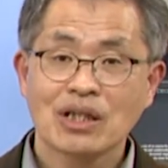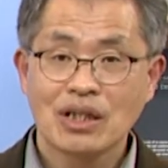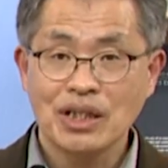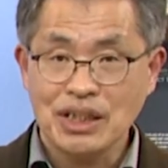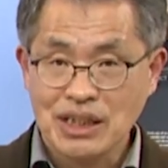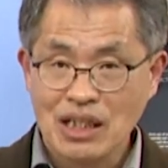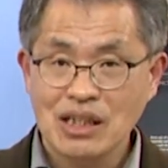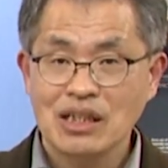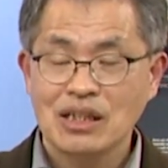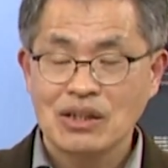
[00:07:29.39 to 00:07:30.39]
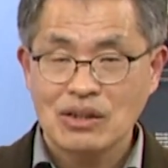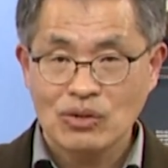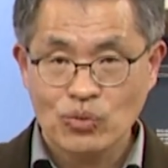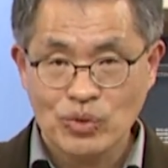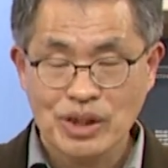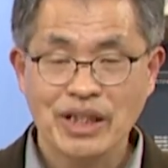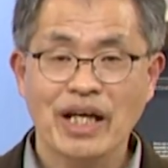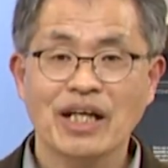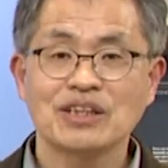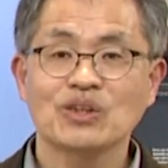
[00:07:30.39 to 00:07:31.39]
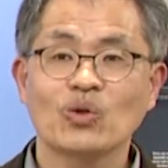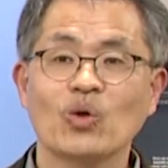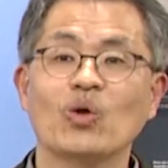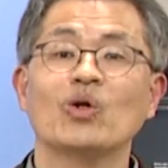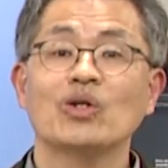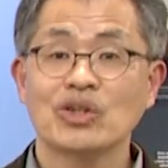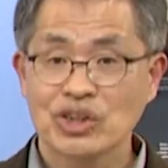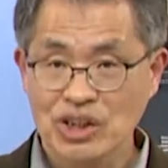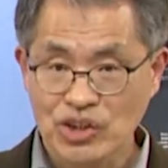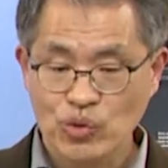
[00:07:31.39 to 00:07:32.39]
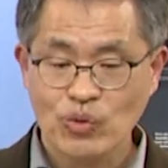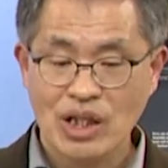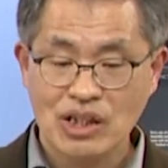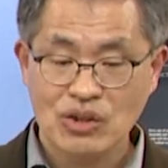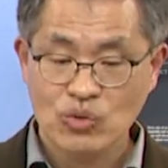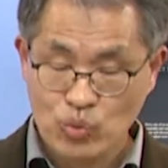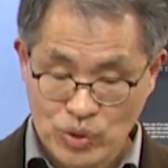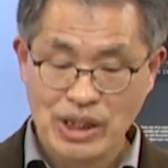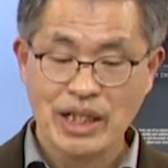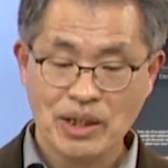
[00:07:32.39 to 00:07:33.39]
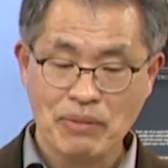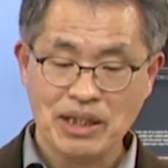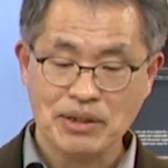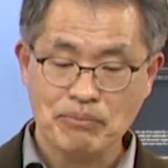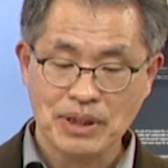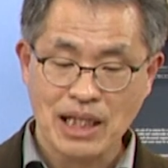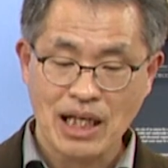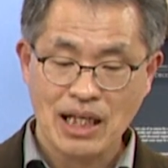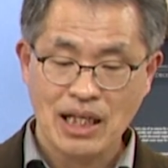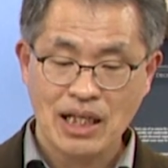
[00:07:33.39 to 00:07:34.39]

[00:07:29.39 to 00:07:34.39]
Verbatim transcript: 그 이자를 운영해가지고 성균관을 운영하게 만듭니다.